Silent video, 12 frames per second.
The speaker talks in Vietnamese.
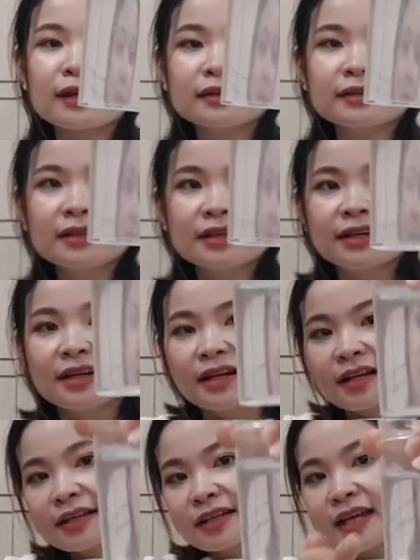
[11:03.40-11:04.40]
nè
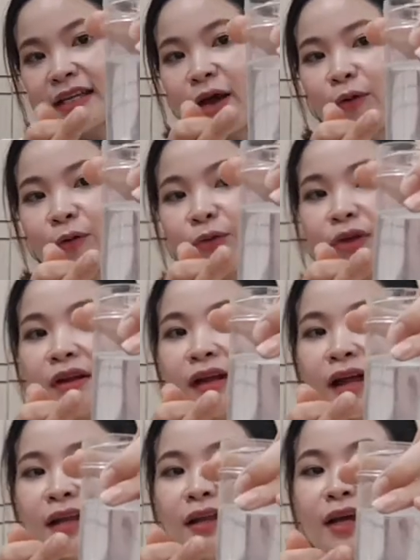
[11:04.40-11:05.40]
cái dầu của nó
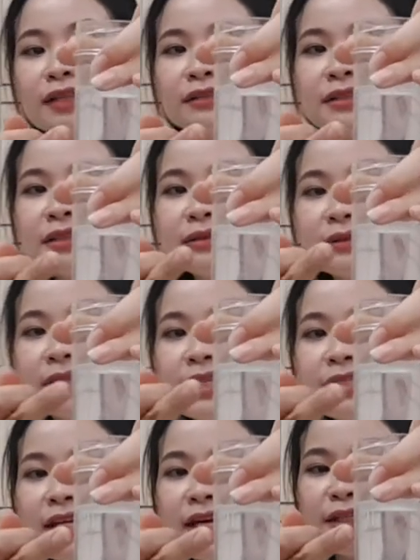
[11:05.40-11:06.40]
là lên
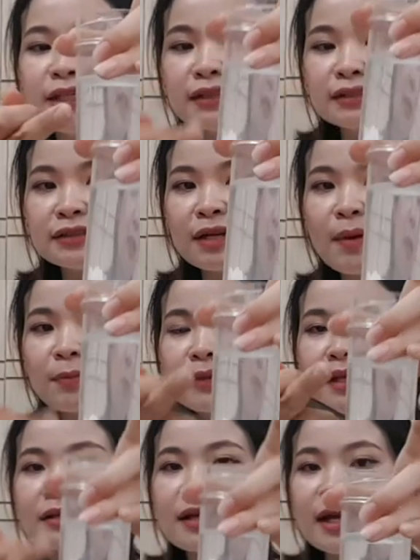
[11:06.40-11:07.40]
lên trên nè nó bóc
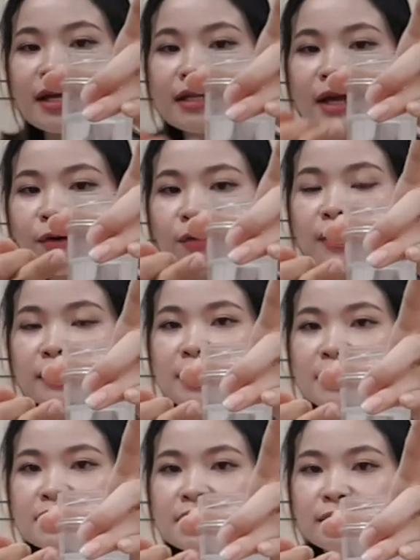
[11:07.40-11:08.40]
tách ra cái dầu lên
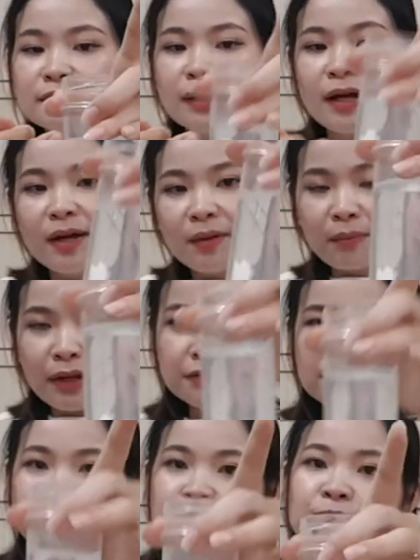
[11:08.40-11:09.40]
lên trên mà
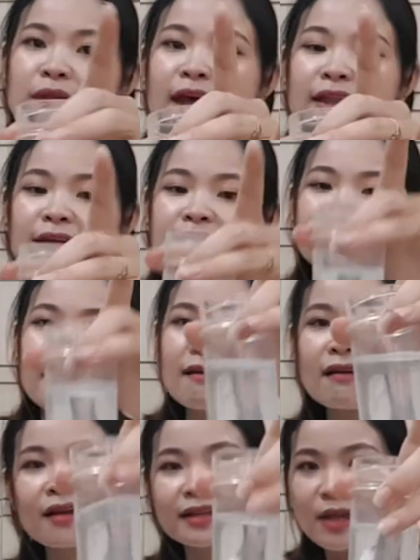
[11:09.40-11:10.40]
nước của chúng ta thải ra
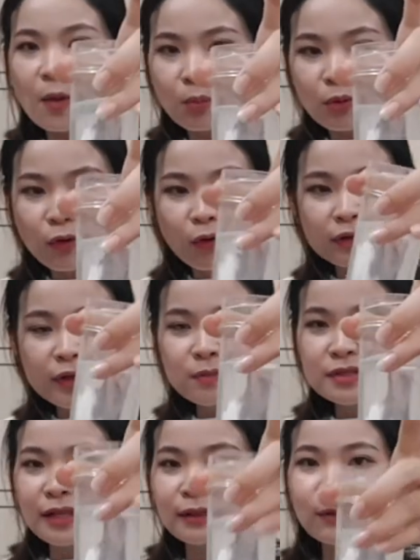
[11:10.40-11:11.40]
rất là trong luôn
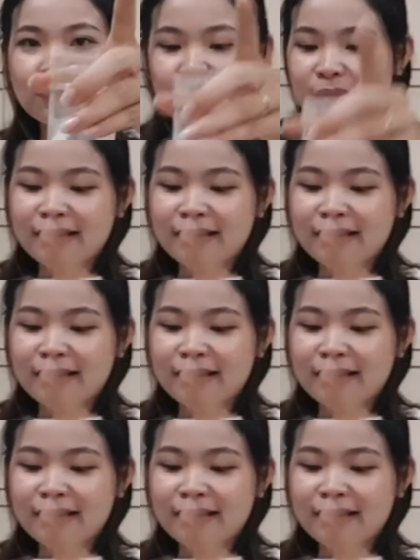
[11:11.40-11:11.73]
trong sạch luôn